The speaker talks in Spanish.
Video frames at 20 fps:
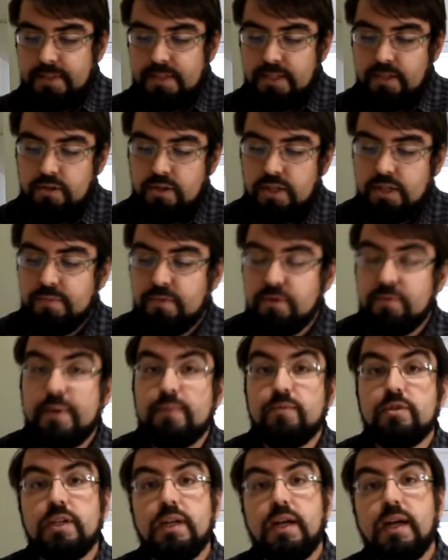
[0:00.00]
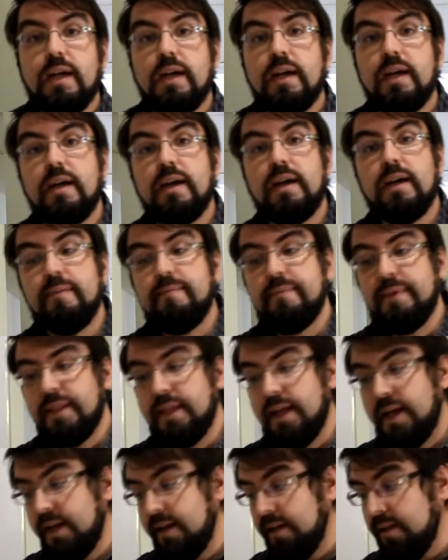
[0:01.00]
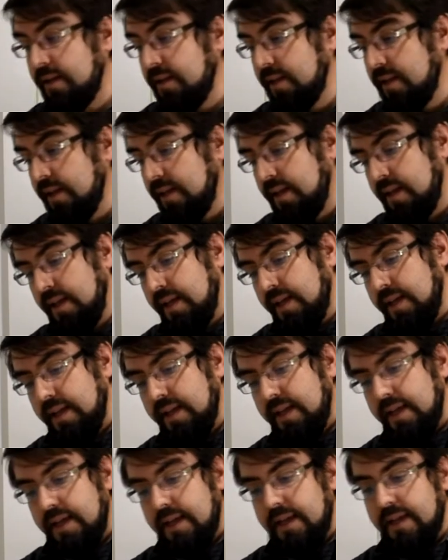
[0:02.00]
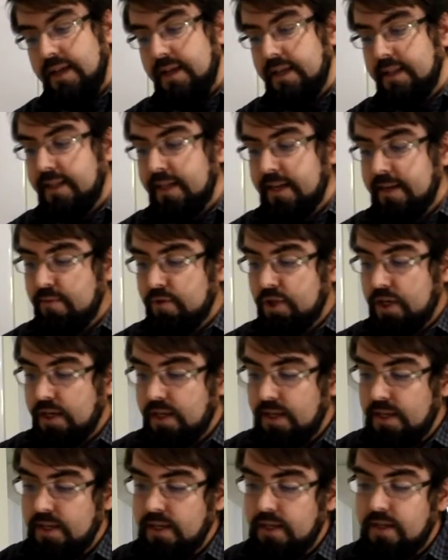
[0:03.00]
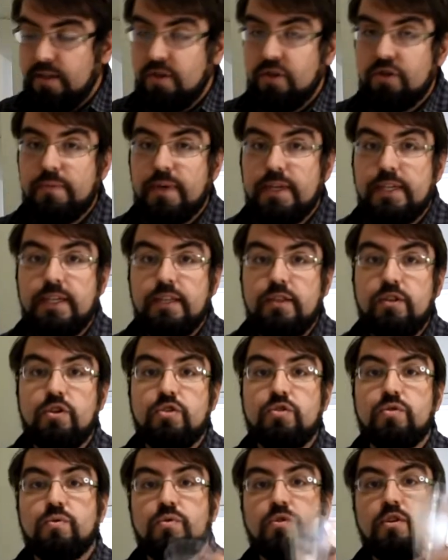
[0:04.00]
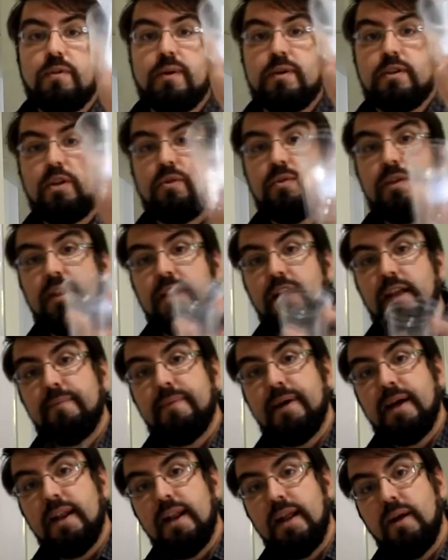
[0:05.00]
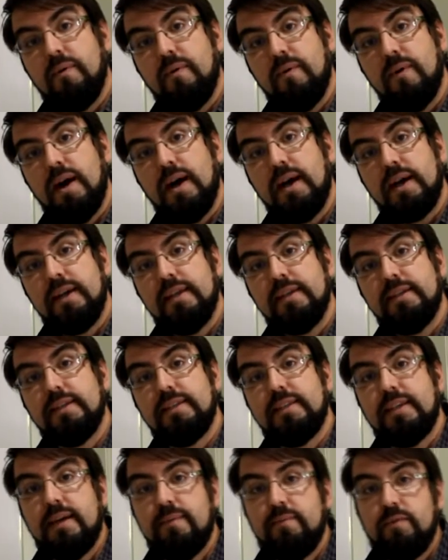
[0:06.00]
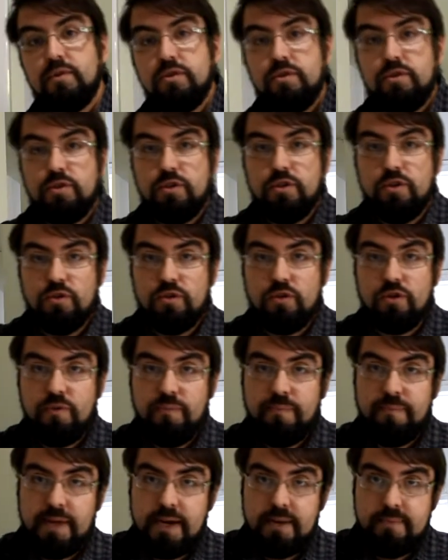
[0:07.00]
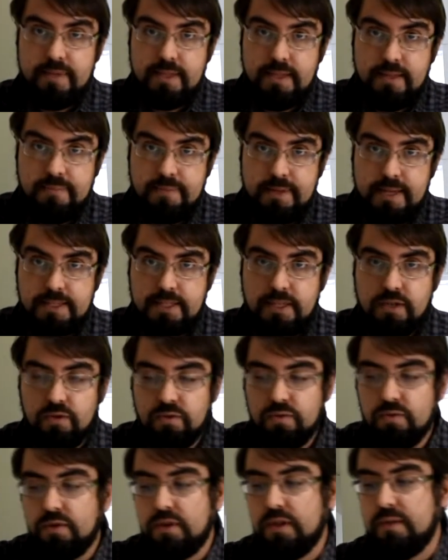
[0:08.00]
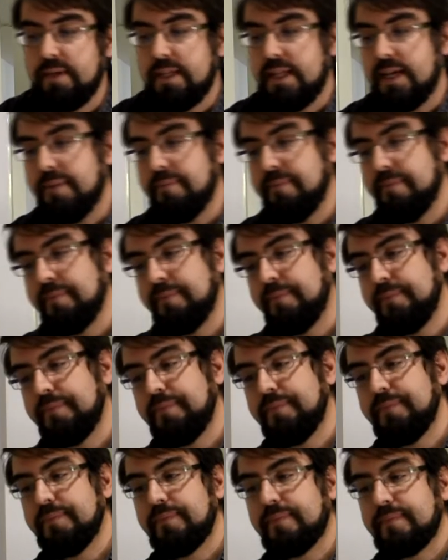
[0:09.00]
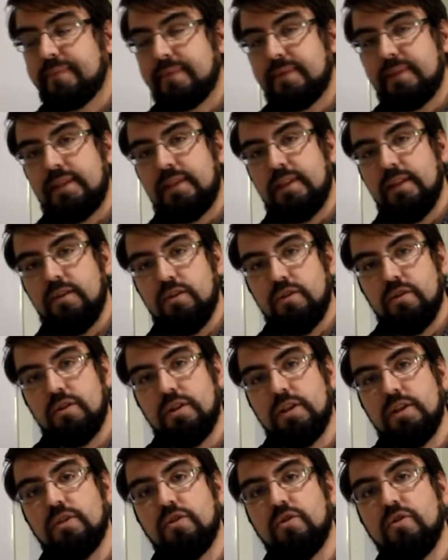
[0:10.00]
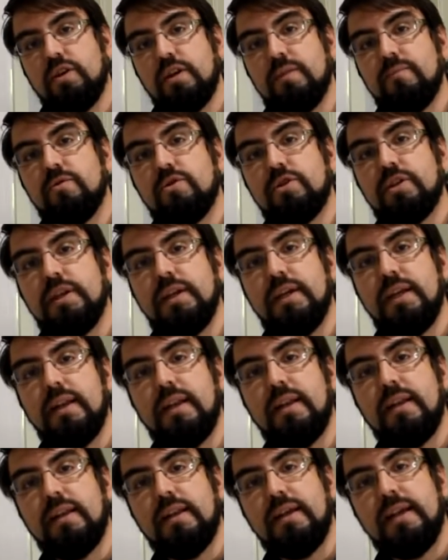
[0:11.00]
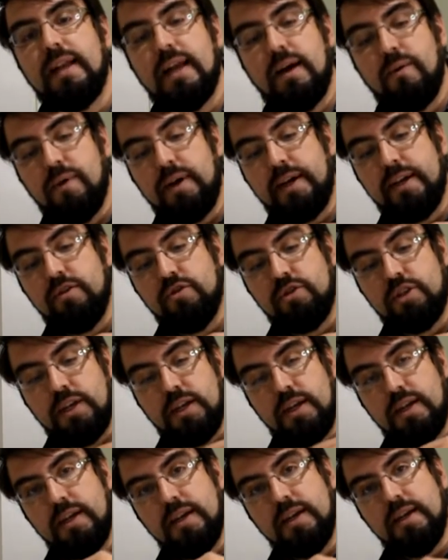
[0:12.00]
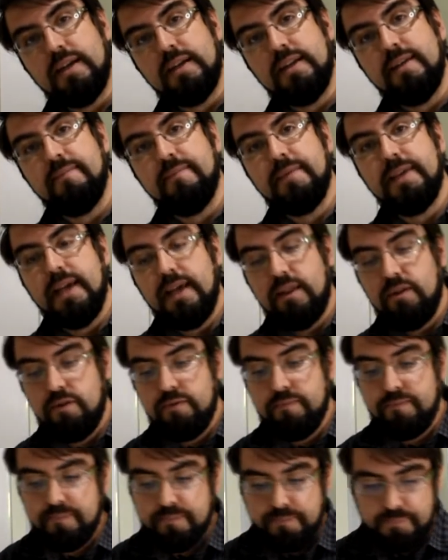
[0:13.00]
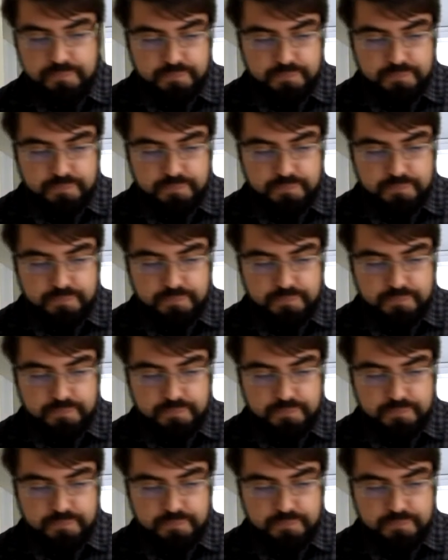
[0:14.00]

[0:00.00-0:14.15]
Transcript: Entonces, pues vamos a, empezar. Eh, tenemos aquí dos vasitos, uno lo vamos a utilizar para el agua que desechamos y otro para medir pH y conductividad. Entonces cogemos el agua que nos han enviado